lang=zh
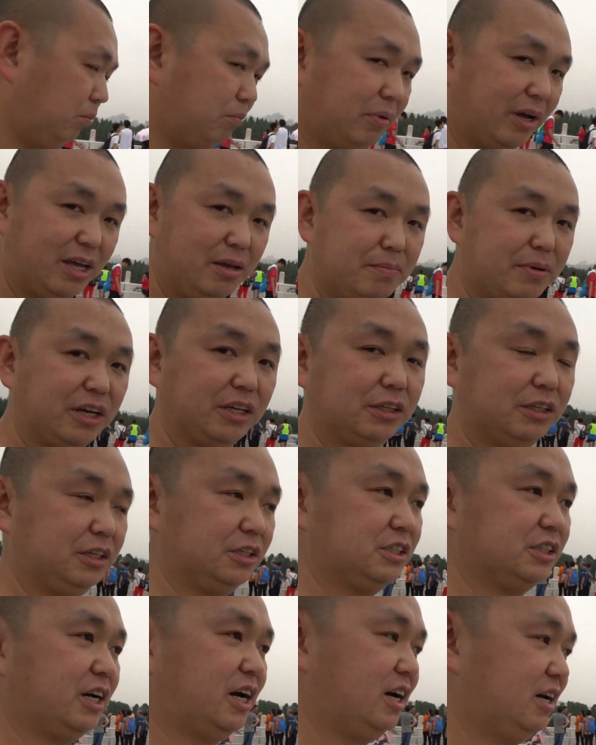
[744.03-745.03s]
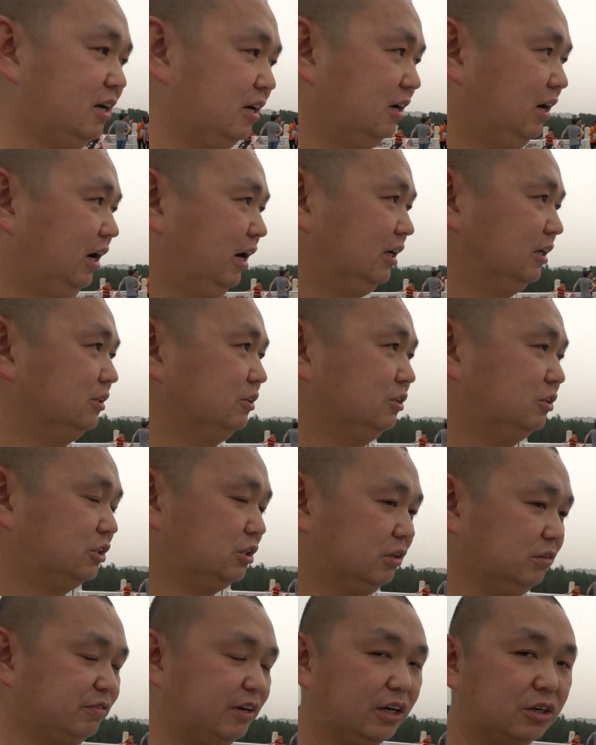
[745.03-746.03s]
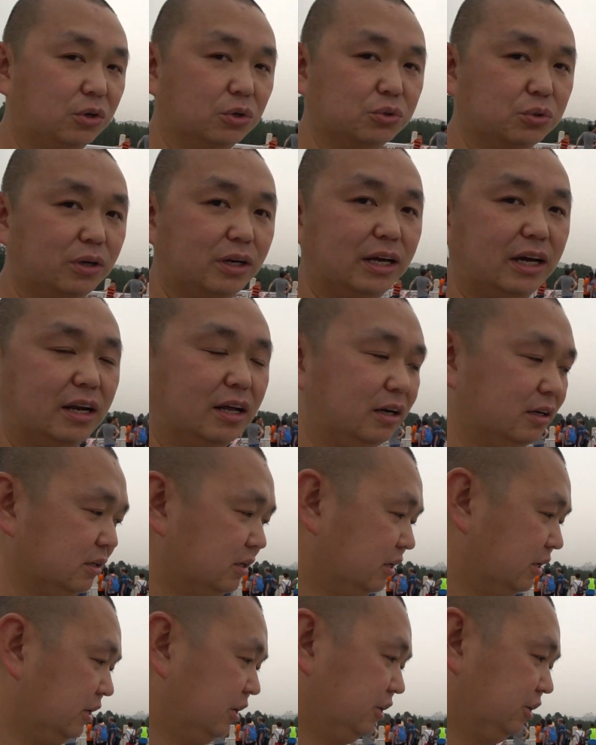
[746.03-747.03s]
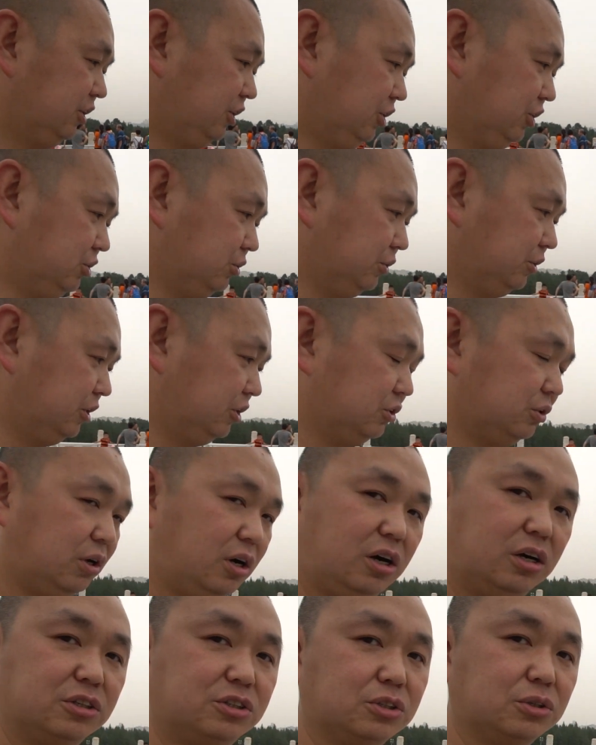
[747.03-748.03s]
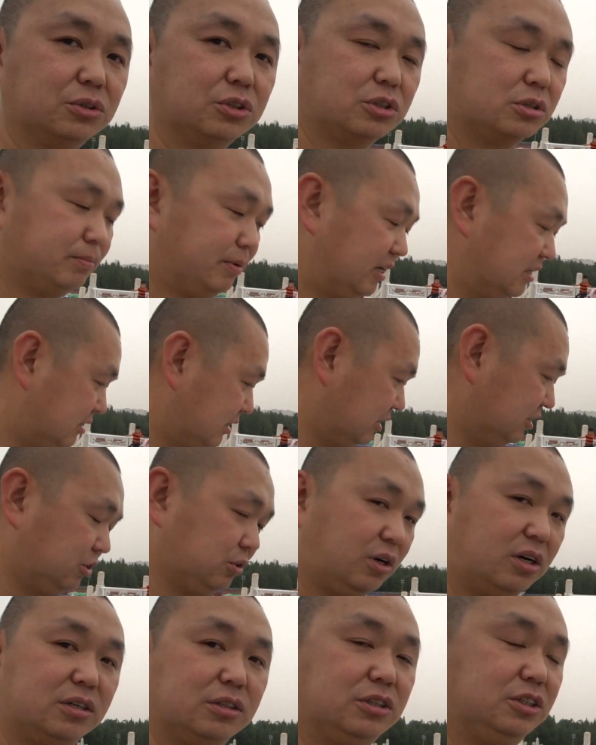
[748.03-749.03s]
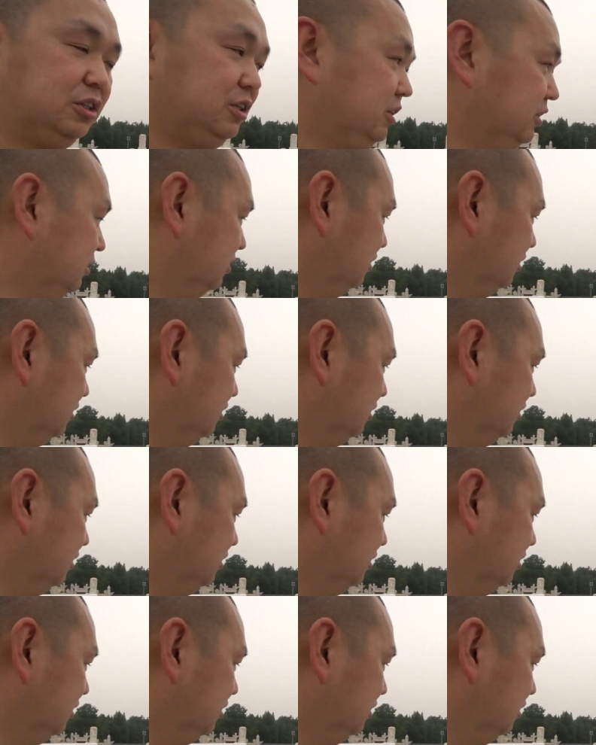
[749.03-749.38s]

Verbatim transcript: 每递加啊，乘法口诀来了，19、得9、29、18、39、27，